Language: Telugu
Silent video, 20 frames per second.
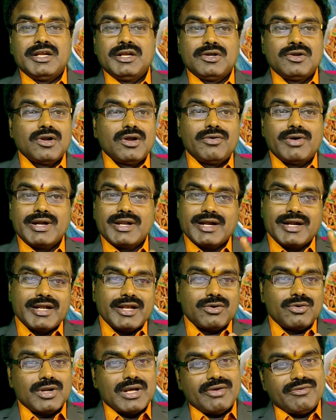ఇంట్లో
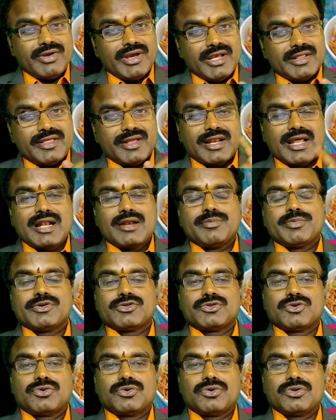వాటికంటే కూడా అవే
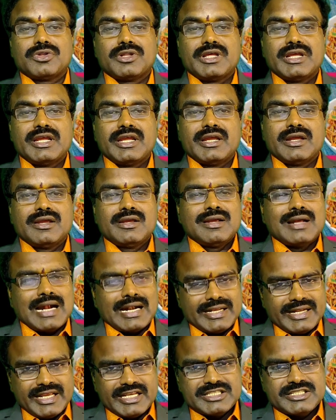తినాలనిపిస్తూ ఉంటుంది
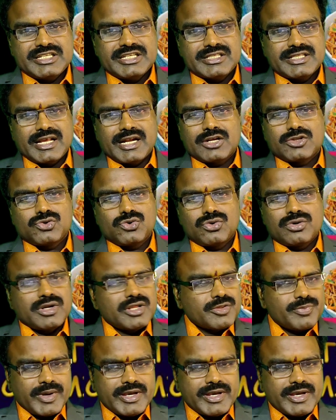ఆ టేస్టీ సాల్ట్ చూడండి